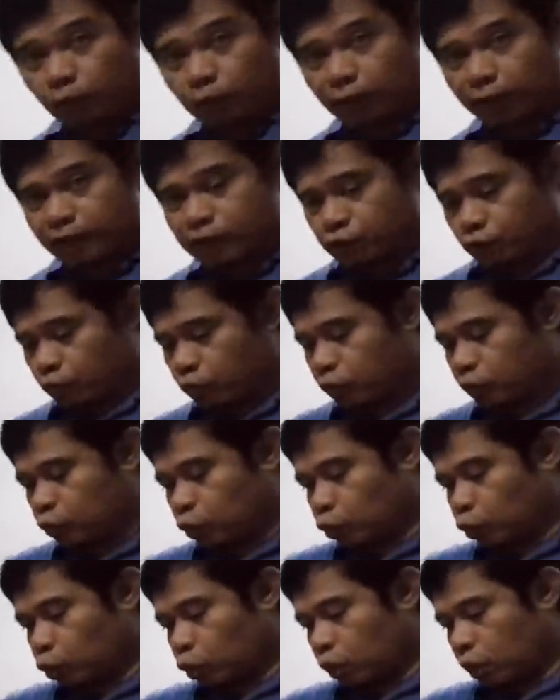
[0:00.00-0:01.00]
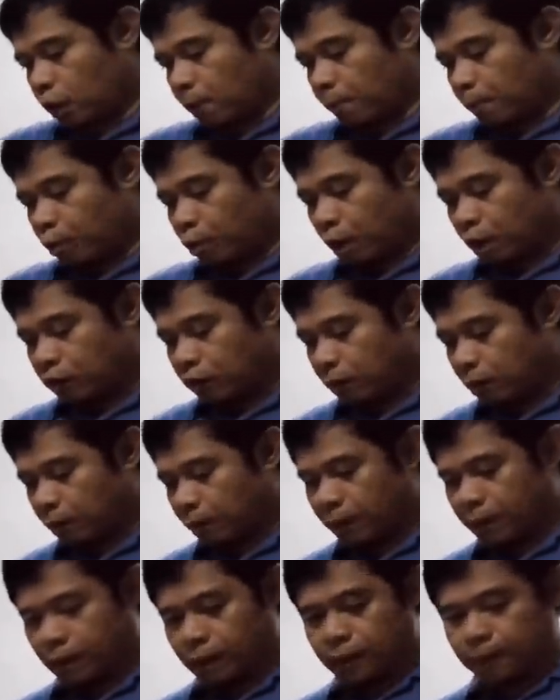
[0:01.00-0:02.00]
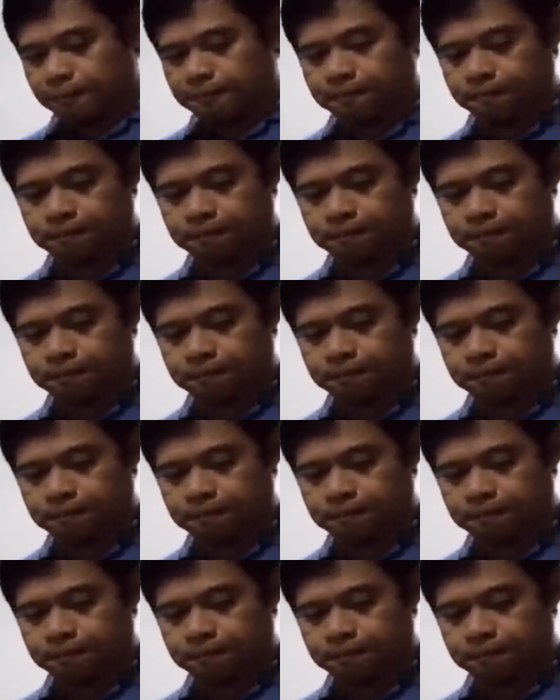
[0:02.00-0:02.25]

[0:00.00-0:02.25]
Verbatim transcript: guys, oh, tutuloy lang po natin mamaya.